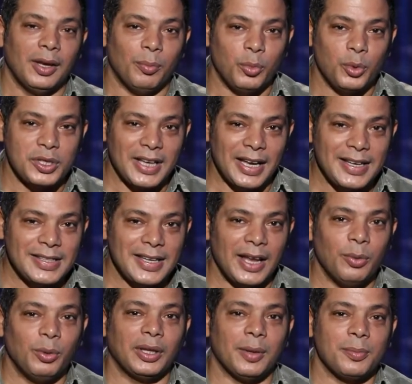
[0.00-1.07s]

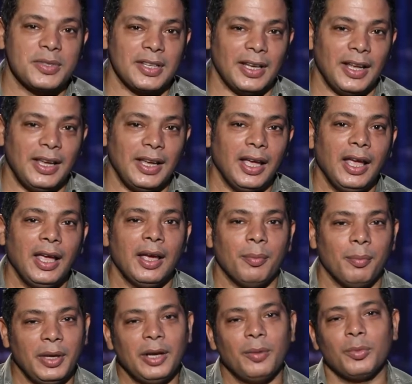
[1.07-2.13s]
مسلسل وتمثيليه
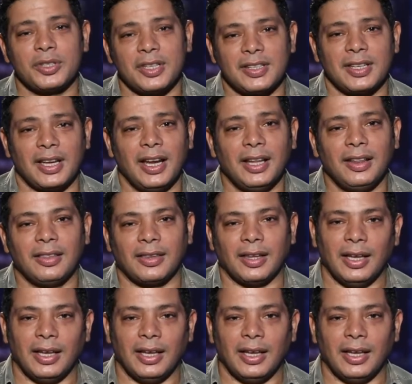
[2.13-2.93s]
من المسلسلات